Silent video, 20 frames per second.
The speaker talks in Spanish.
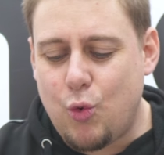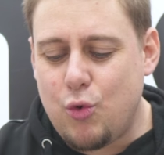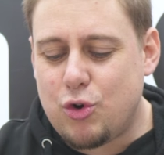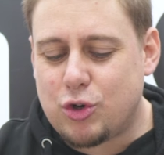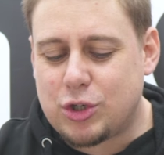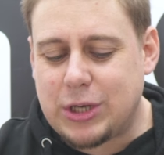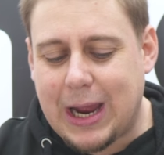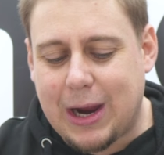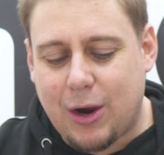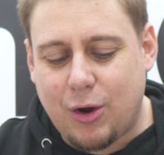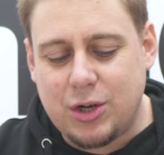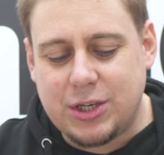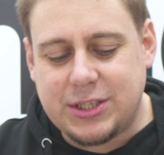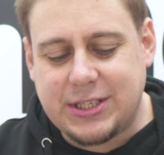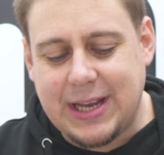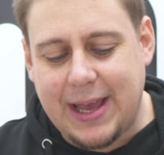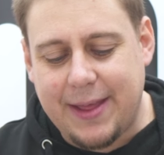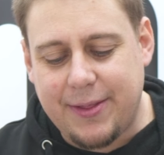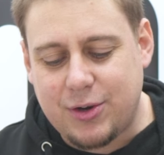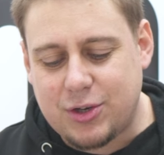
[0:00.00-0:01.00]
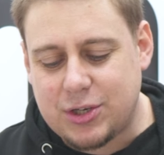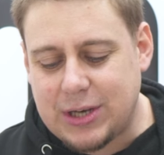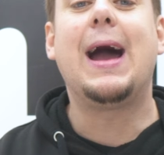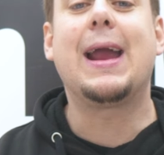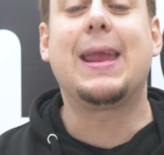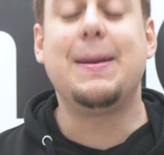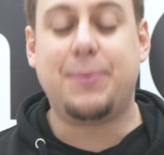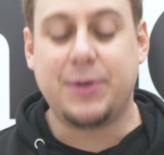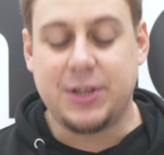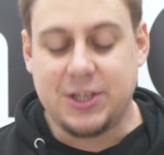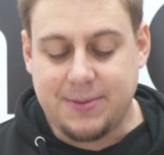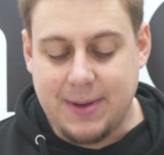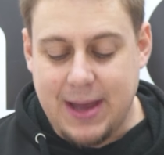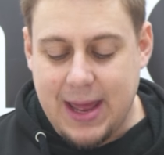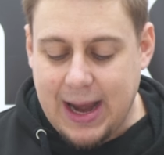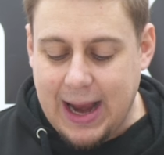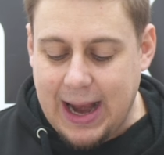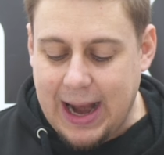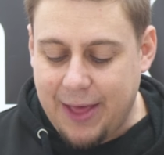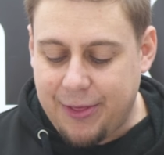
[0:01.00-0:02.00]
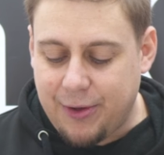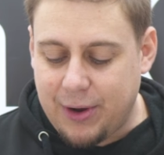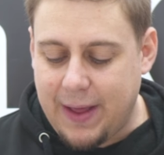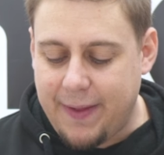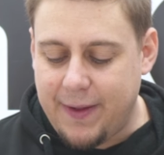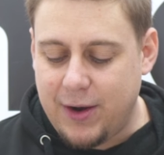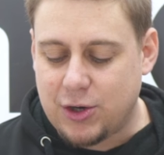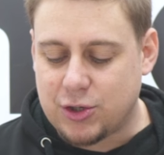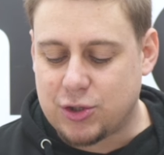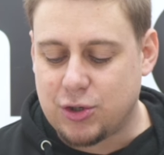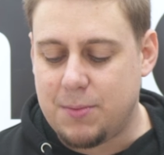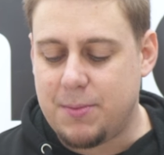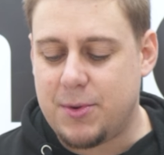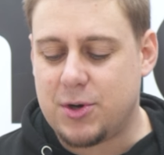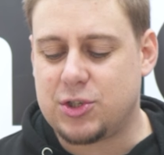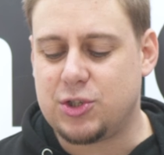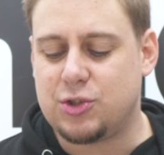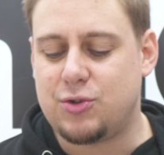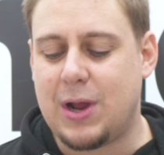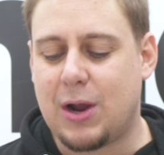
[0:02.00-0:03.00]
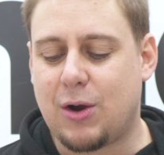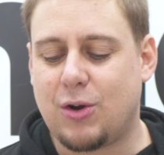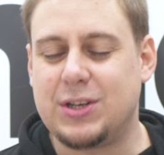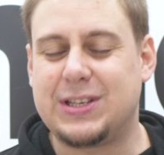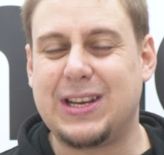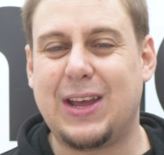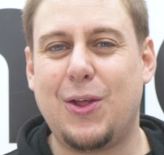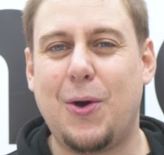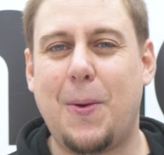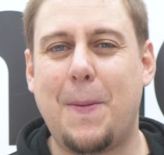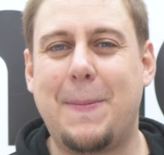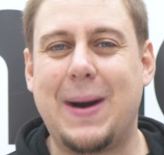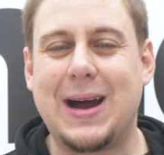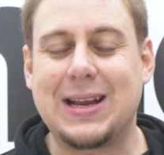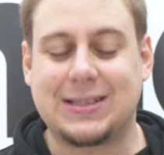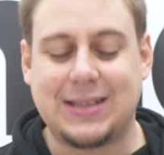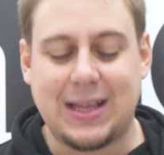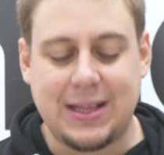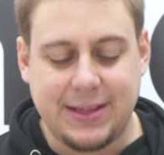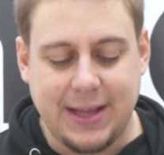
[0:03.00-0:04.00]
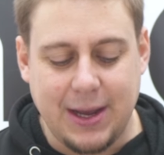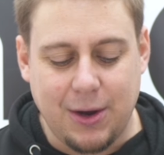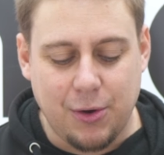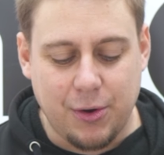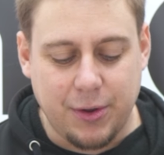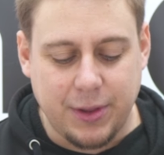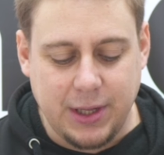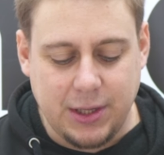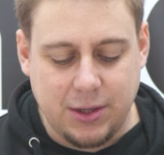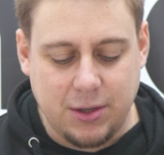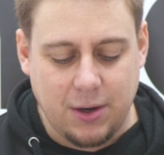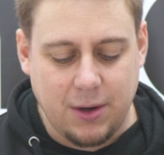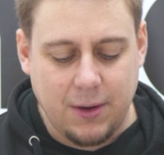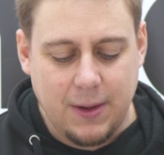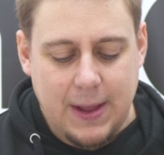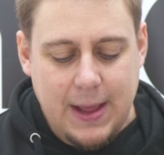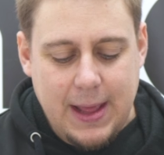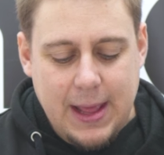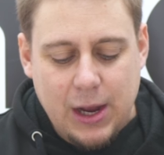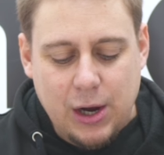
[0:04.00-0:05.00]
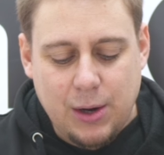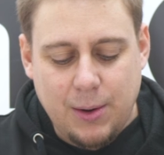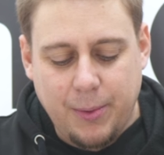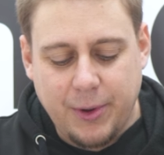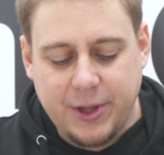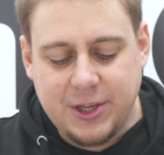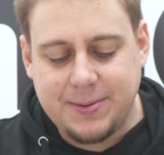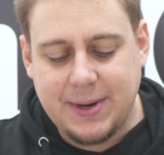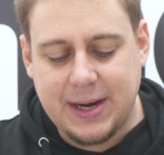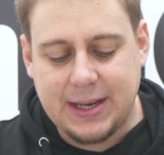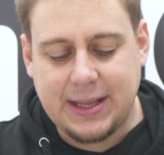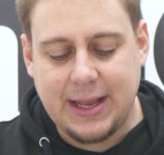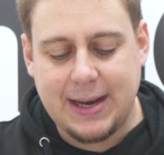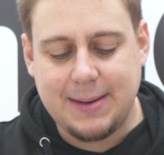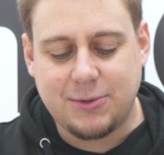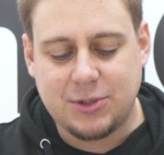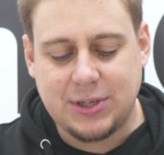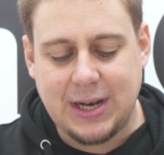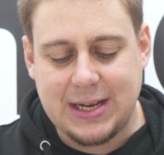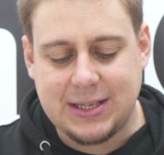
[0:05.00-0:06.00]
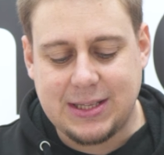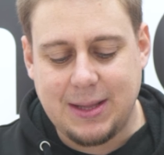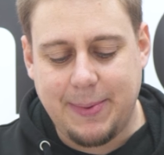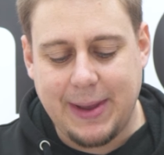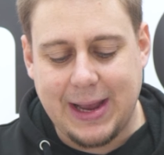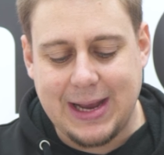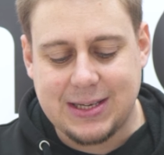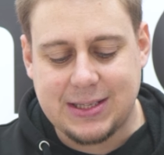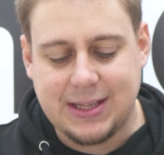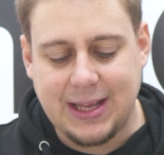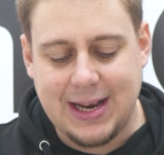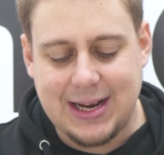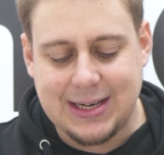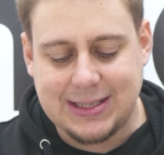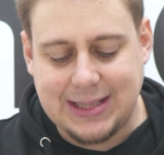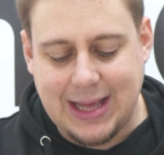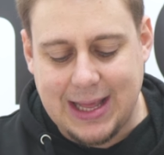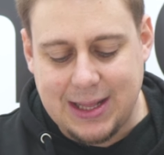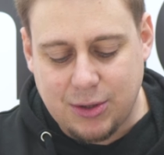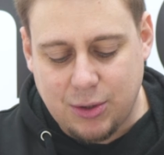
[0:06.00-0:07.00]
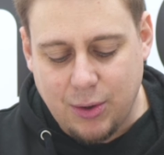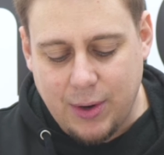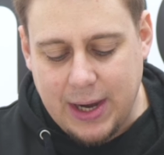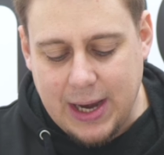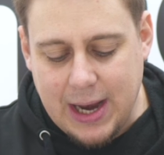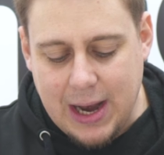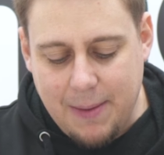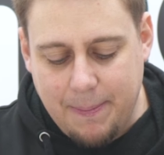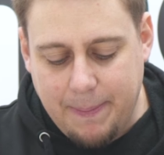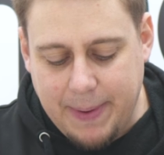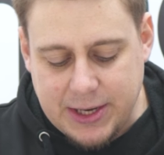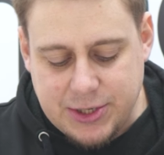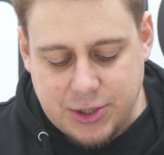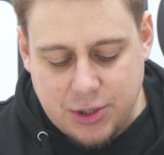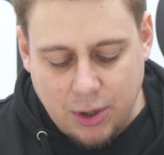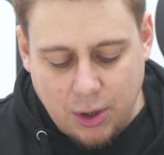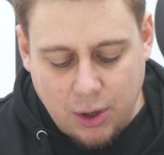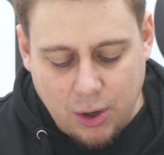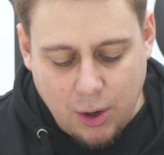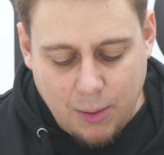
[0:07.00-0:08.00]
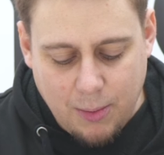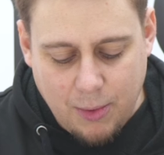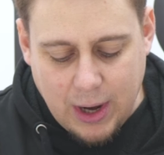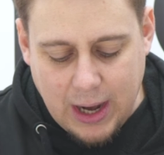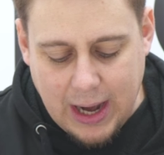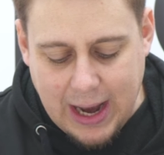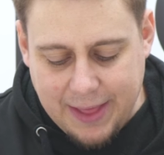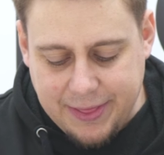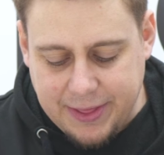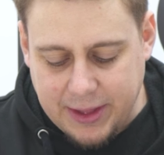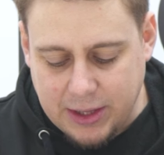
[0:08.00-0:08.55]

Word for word: unos acolchados. Aquí podéis ver en la zona de los hombros, es un acolchado bastante gordito. Como podéis ver, tenemos las típicas tiras tanto en el pecho como en la